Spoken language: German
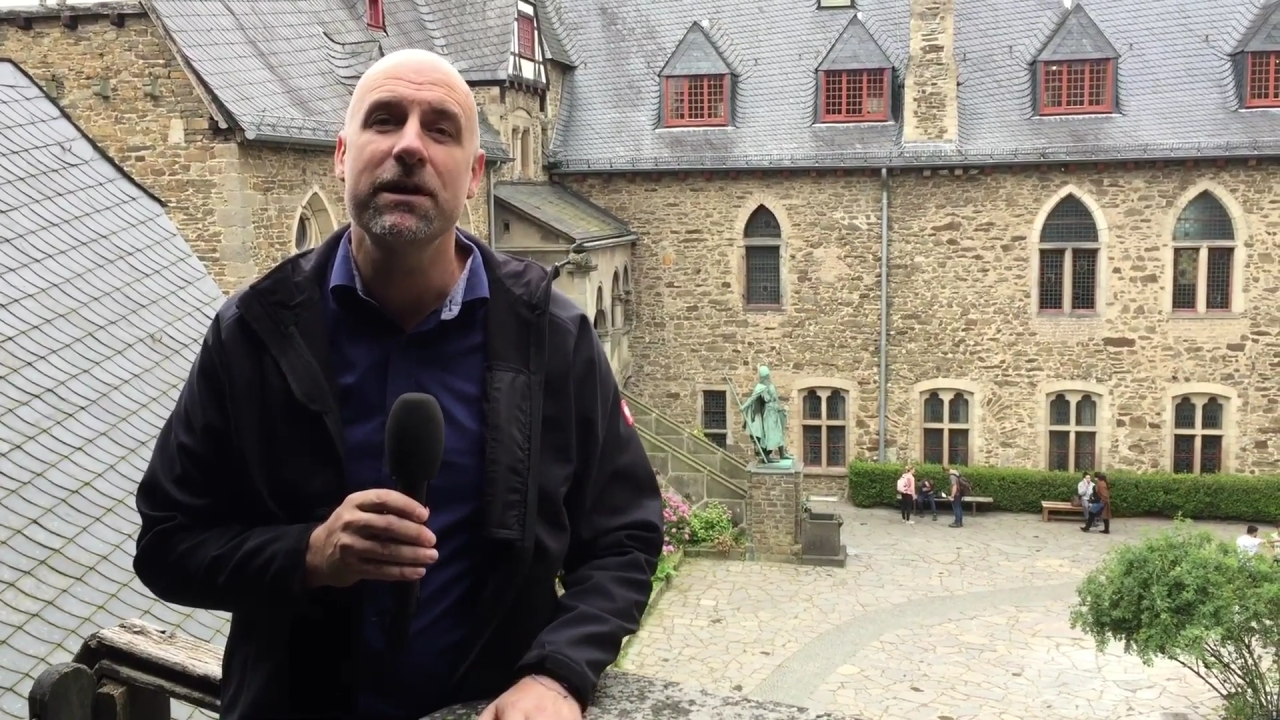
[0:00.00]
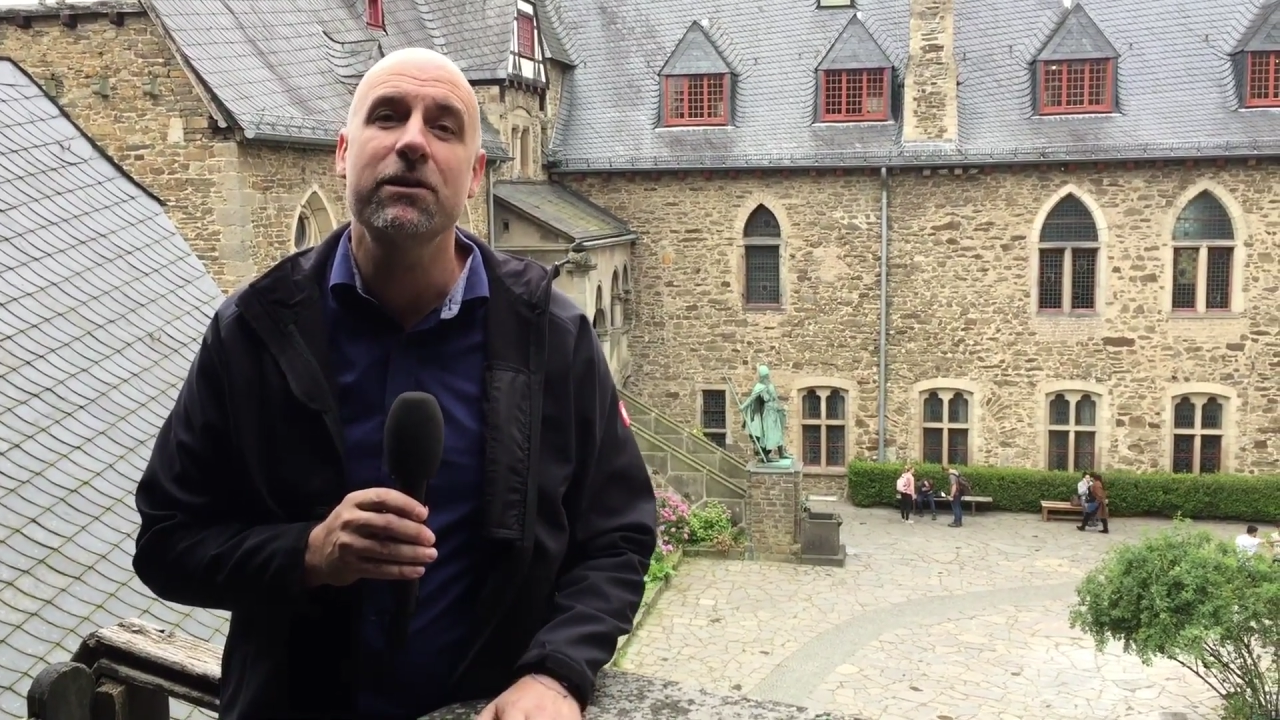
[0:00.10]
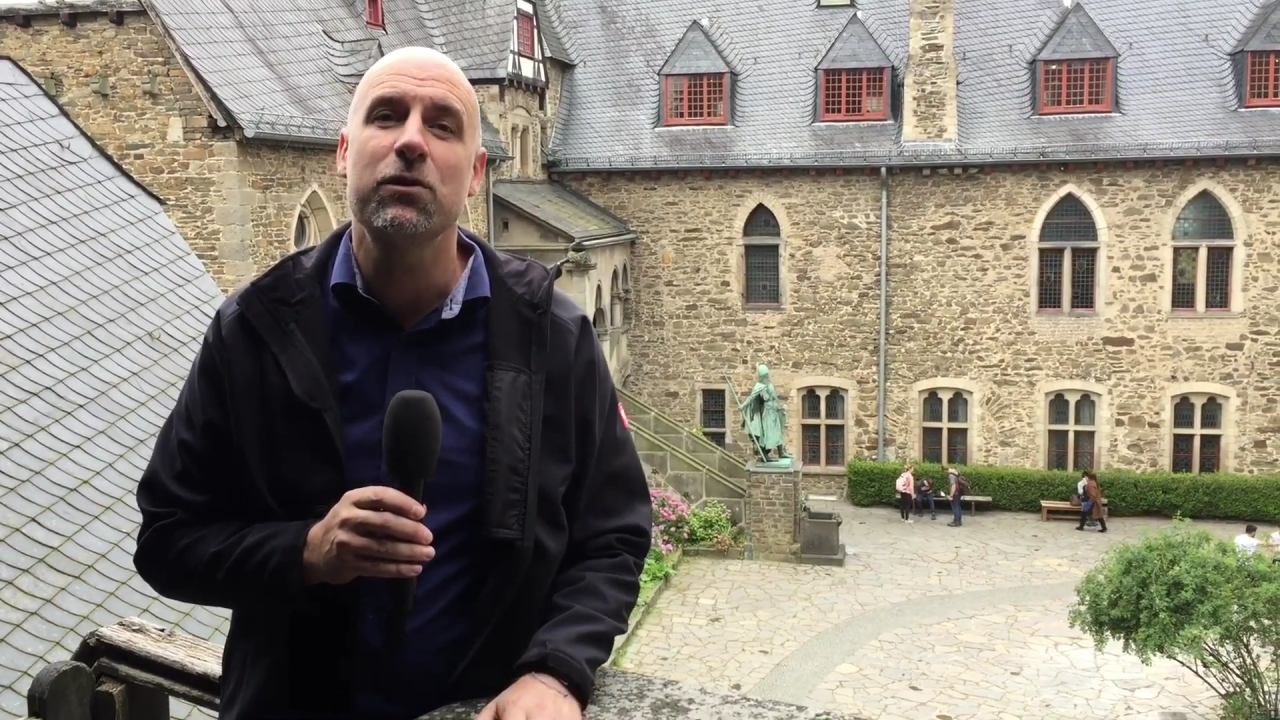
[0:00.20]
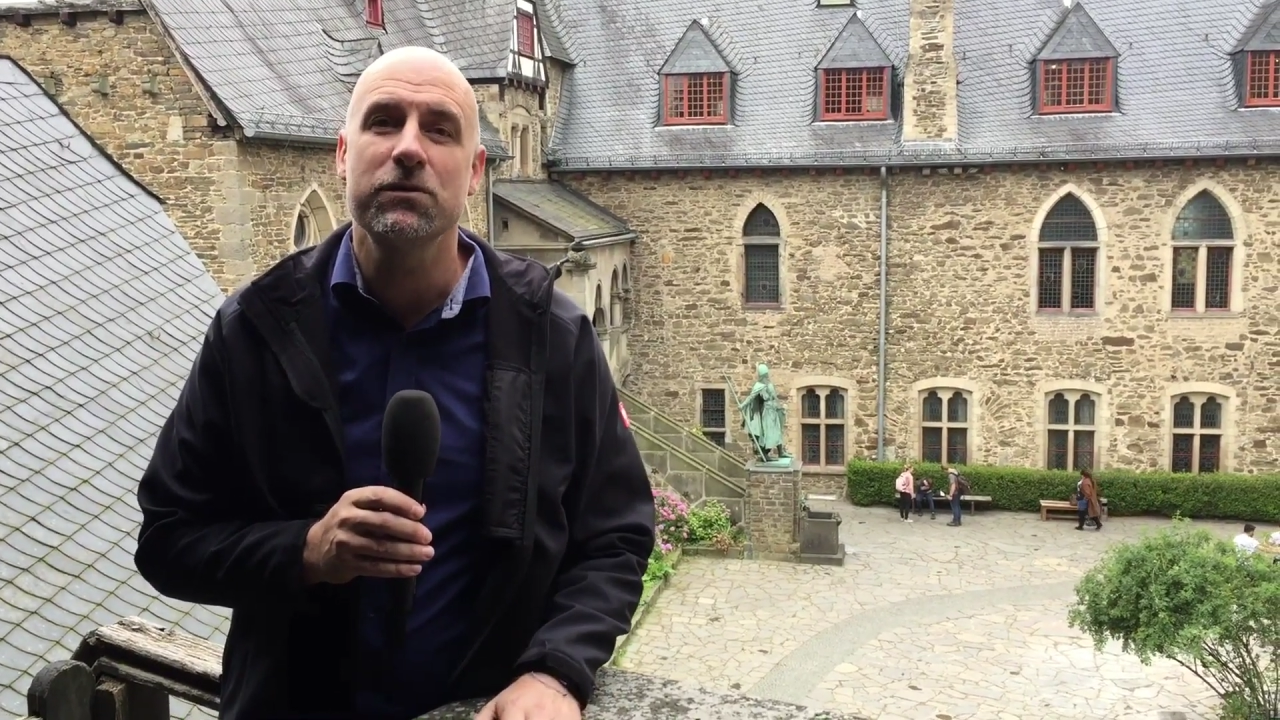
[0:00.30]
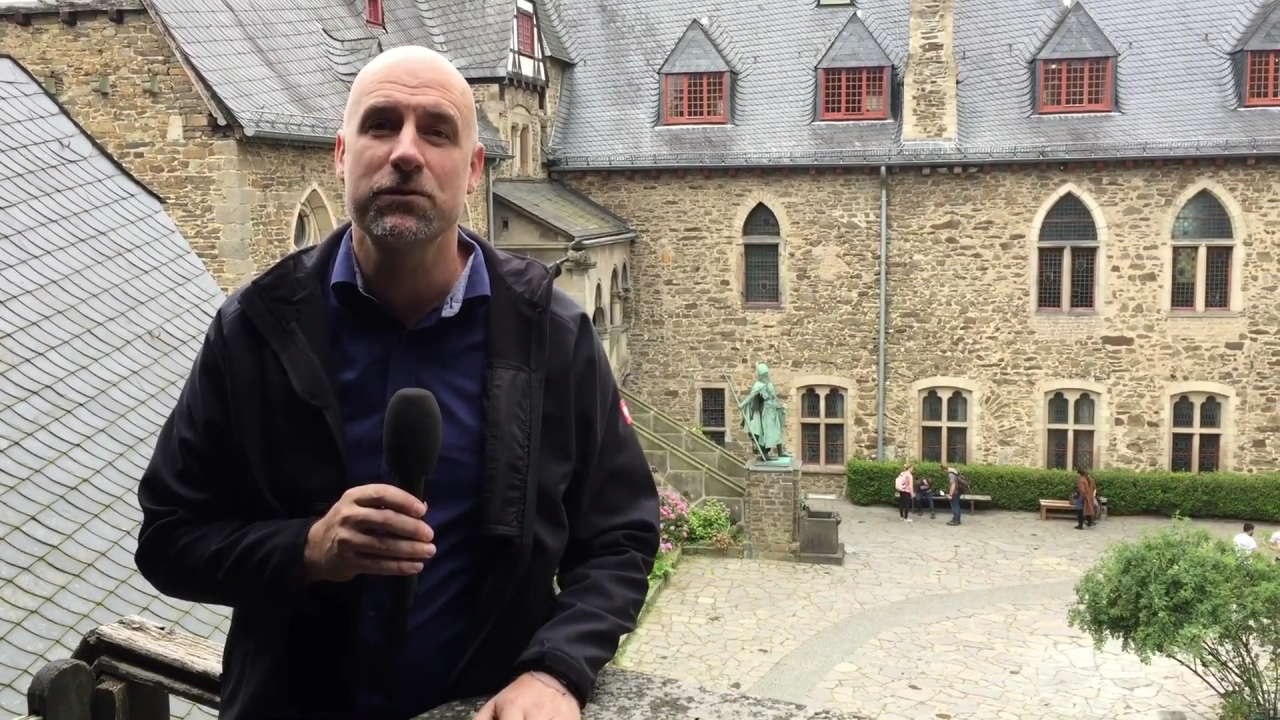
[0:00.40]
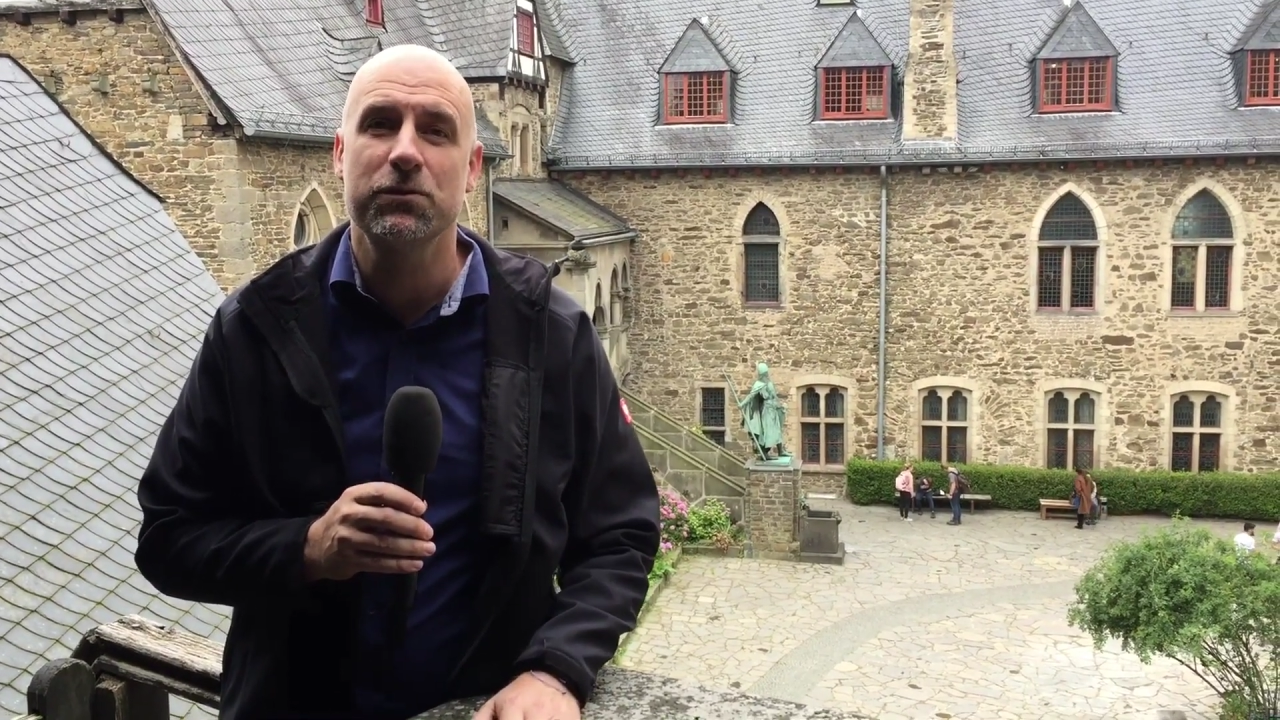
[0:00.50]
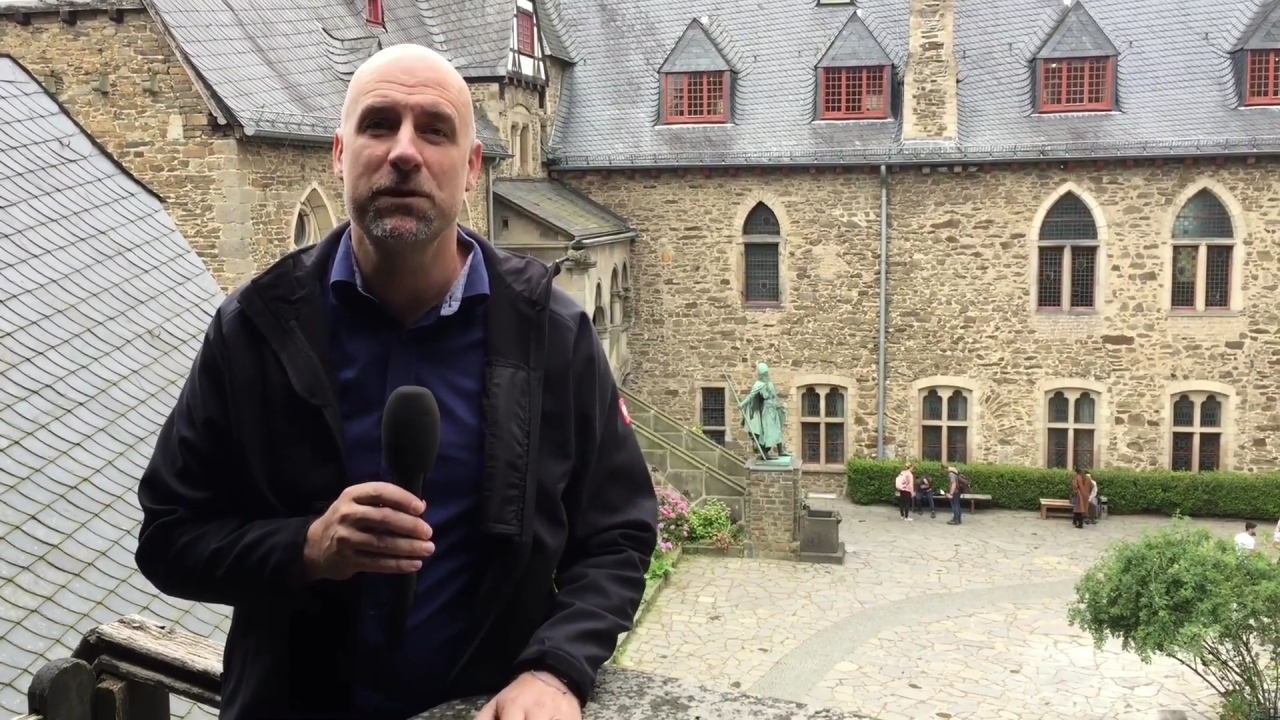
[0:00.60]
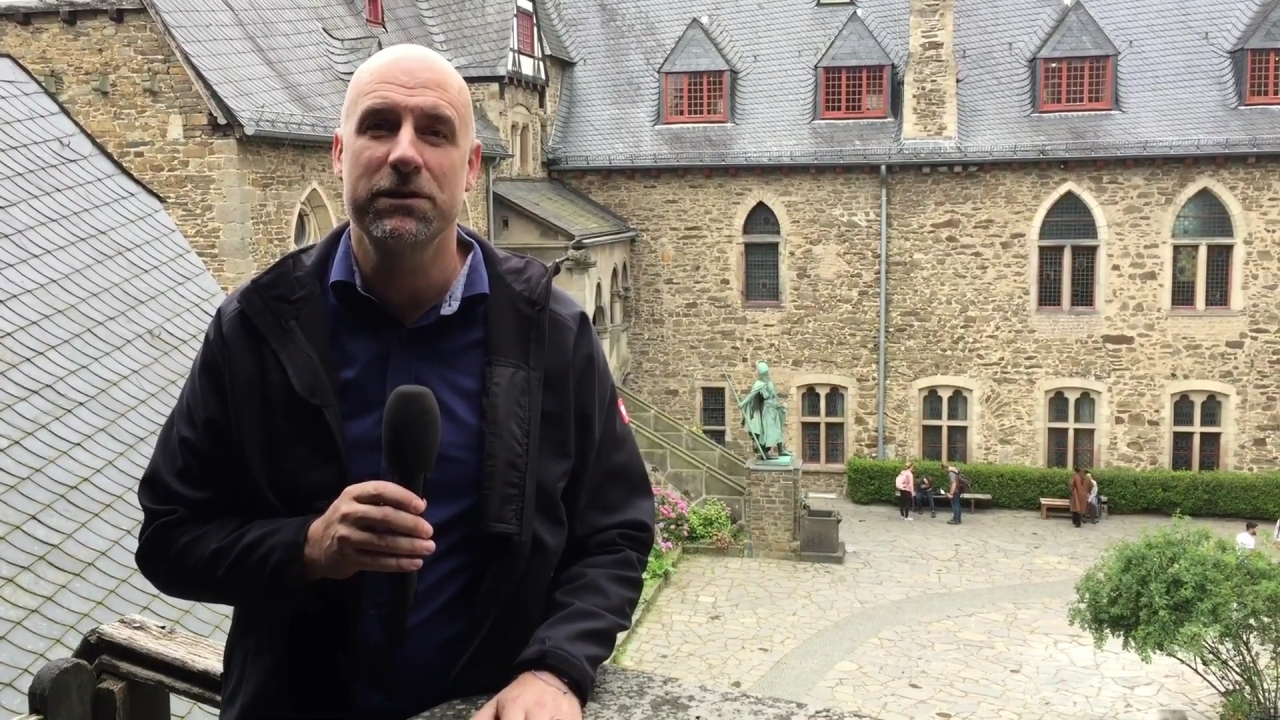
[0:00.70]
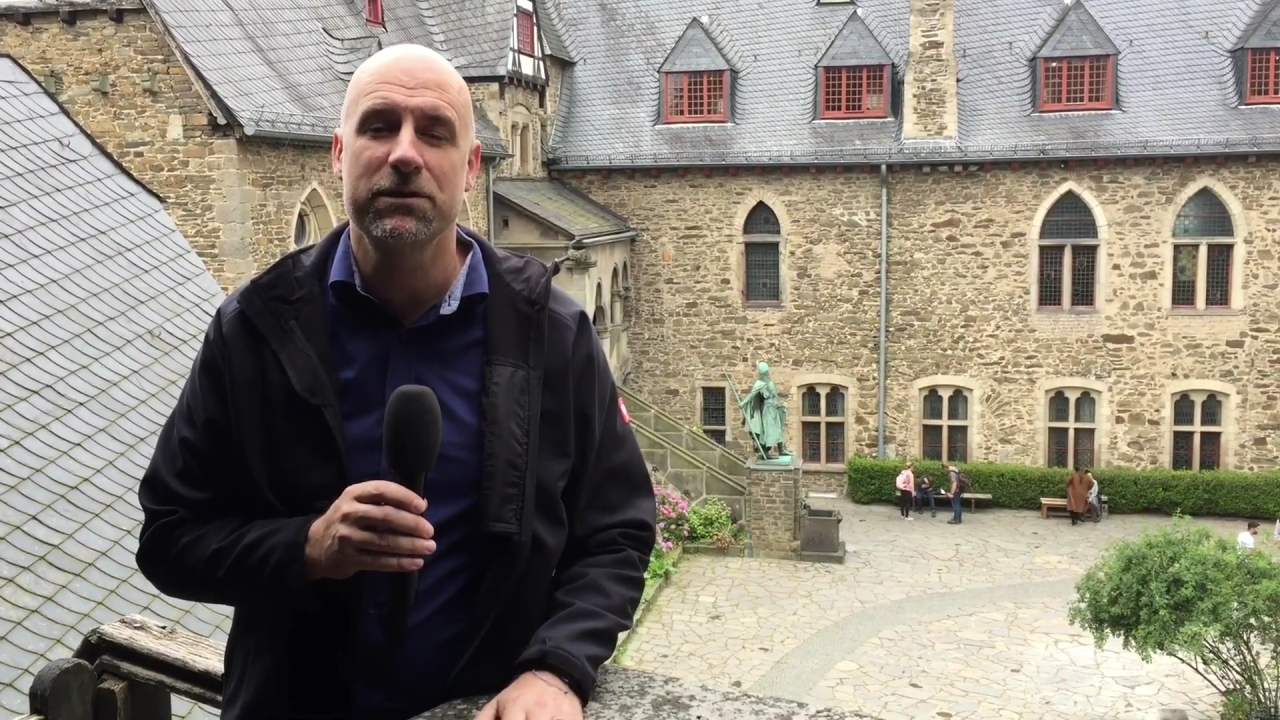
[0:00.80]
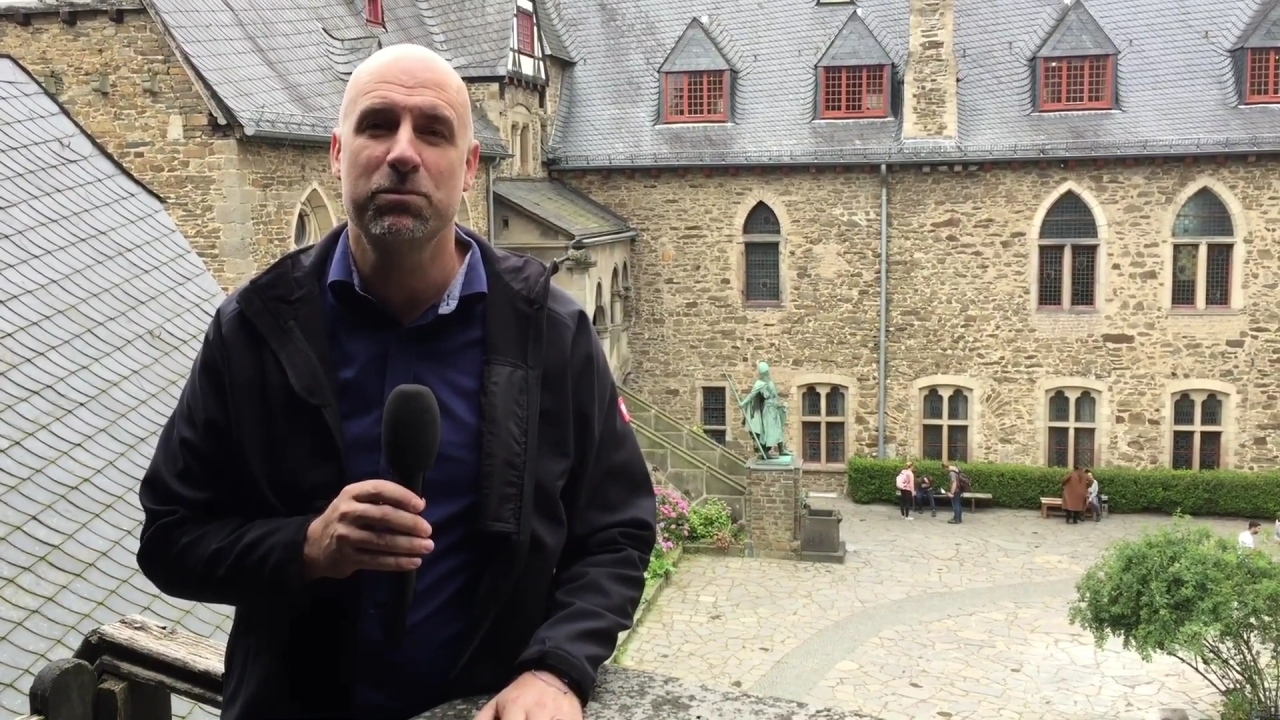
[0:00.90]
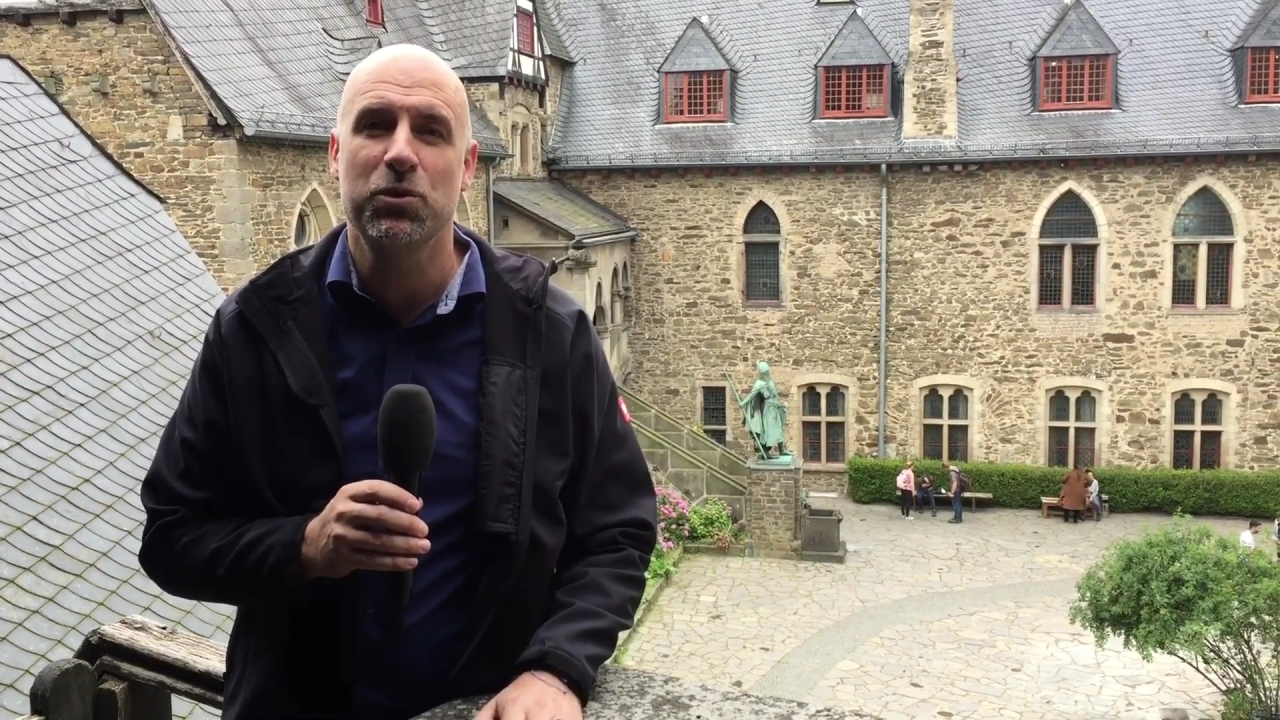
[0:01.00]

rekonstruierte